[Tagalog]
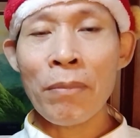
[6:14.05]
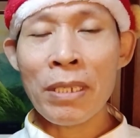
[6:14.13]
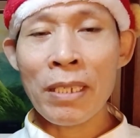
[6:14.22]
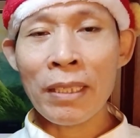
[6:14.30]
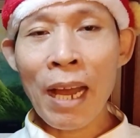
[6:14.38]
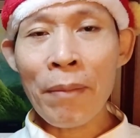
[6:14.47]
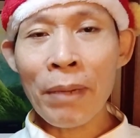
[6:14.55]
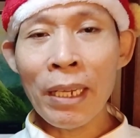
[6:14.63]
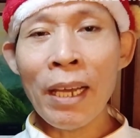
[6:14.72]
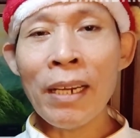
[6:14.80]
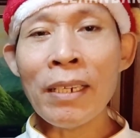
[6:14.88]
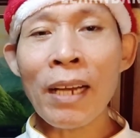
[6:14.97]
Basta tama
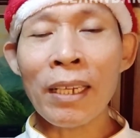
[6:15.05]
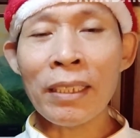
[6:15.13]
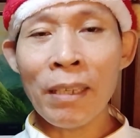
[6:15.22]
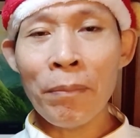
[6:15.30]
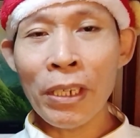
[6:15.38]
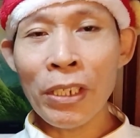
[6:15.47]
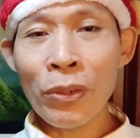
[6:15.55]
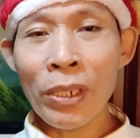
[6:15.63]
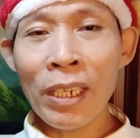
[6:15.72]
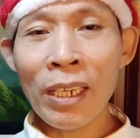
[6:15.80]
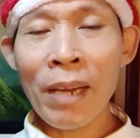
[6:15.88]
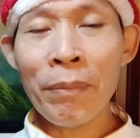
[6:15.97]
lang, active ang inyong
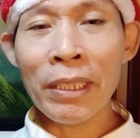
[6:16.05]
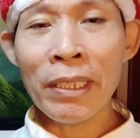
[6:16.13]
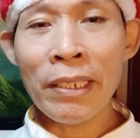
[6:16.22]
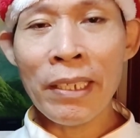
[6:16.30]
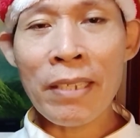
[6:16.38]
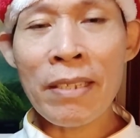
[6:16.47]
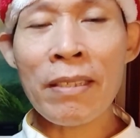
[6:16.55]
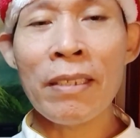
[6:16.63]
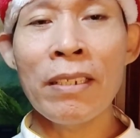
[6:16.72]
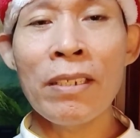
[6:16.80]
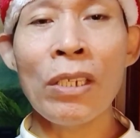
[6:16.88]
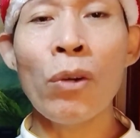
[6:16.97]
ginagamit na yeast,
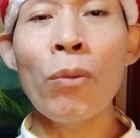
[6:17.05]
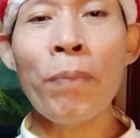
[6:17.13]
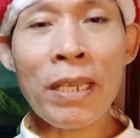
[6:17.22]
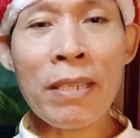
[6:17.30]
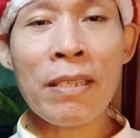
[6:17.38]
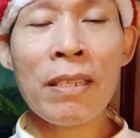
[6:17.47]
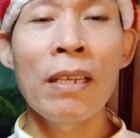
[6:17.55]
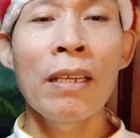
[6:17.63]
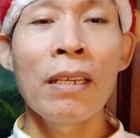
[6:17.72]
hindi siya kupas.